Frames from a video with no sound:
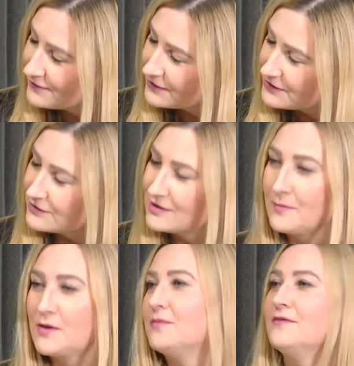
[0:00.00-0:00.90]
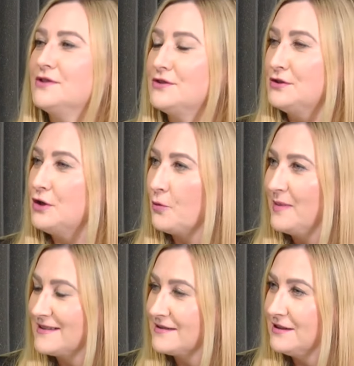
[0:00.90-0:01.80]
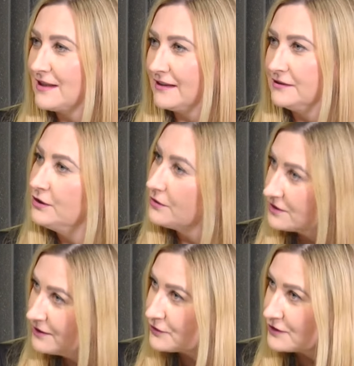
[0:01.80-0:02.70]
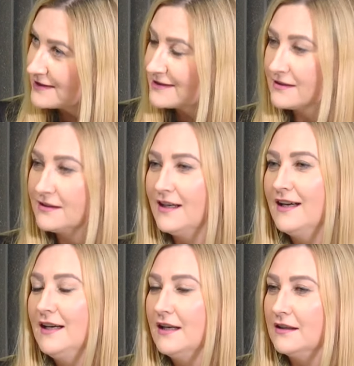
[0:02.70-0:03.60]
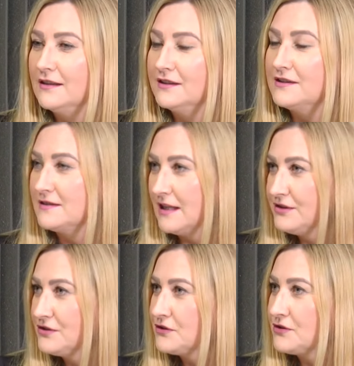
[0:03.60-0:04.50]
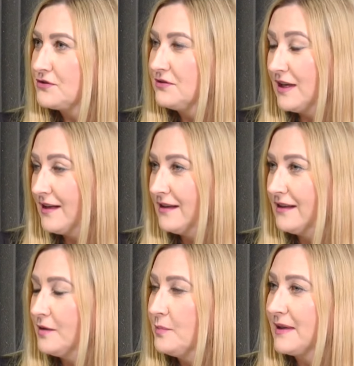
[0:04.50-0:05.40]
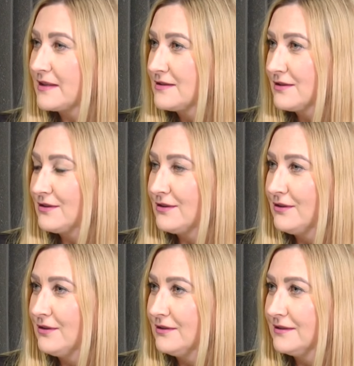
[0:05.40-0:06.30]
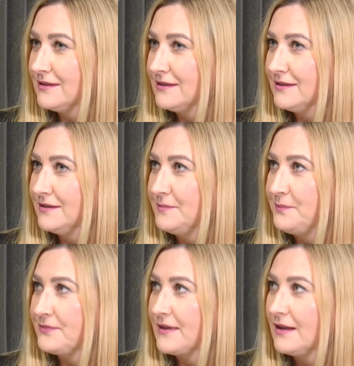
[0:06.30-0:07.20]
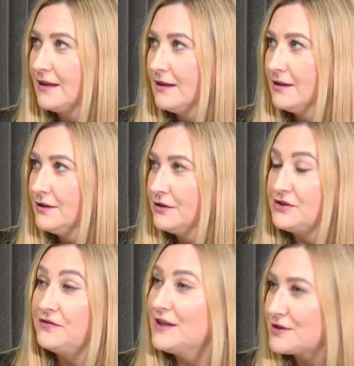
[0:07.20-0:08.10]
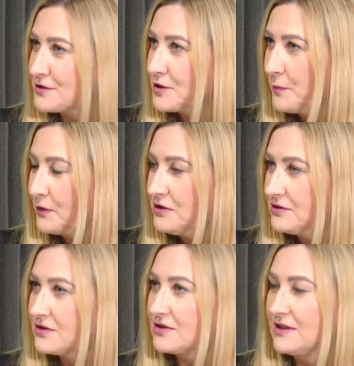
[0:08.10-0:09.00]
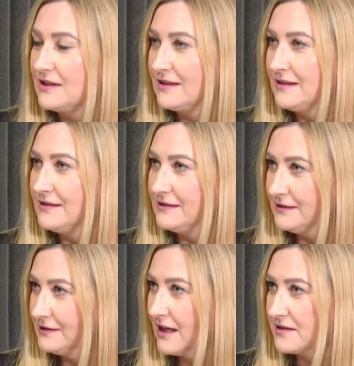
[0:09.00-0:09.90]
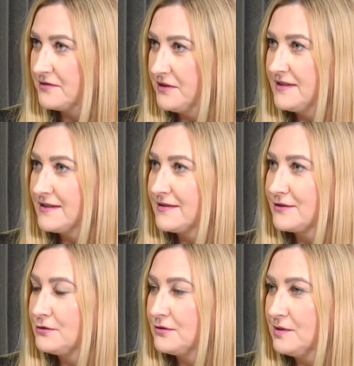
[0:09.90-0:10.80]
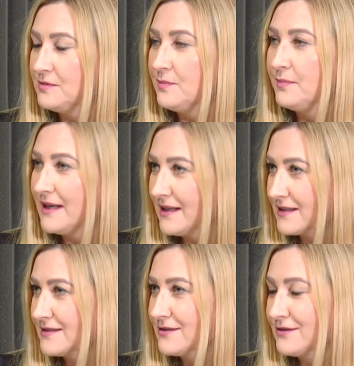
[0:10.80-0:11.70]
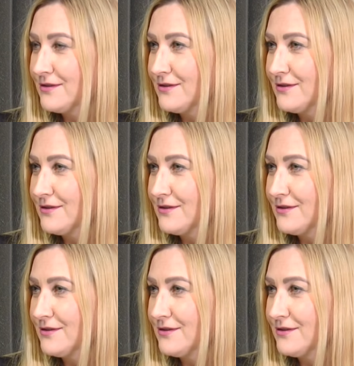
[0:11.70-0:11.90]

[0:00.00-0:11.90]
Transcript: się, właśnie chciałam to powiedzieć, właśnie. i obecni radni, choć nie wszyscy. Mhm. E, I znajdzie się też wiele bardzo e, świeżych politycznie e, nazwisk, z którymi bardzo